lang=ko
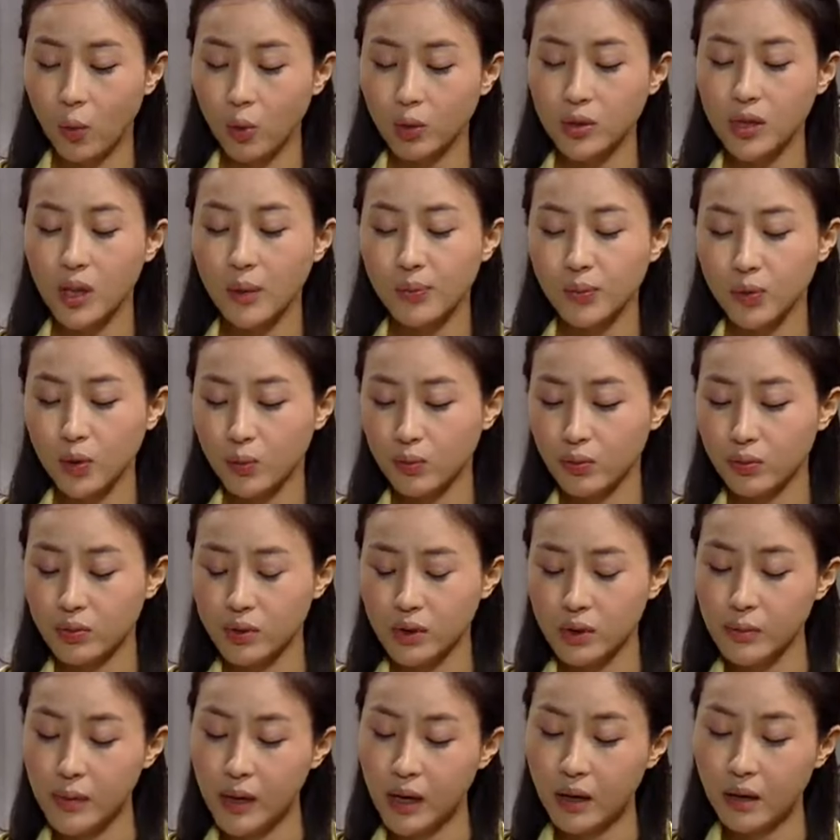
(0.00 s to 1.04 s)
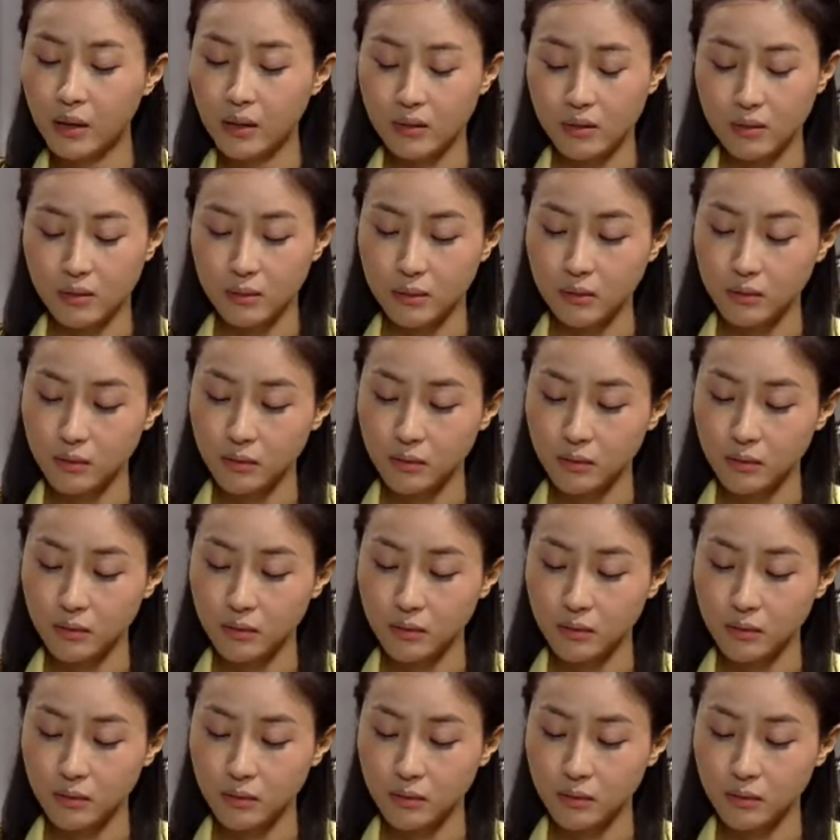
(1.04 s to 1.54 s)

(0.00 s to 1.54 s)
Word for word: 골치 아픈 거 묻지 마.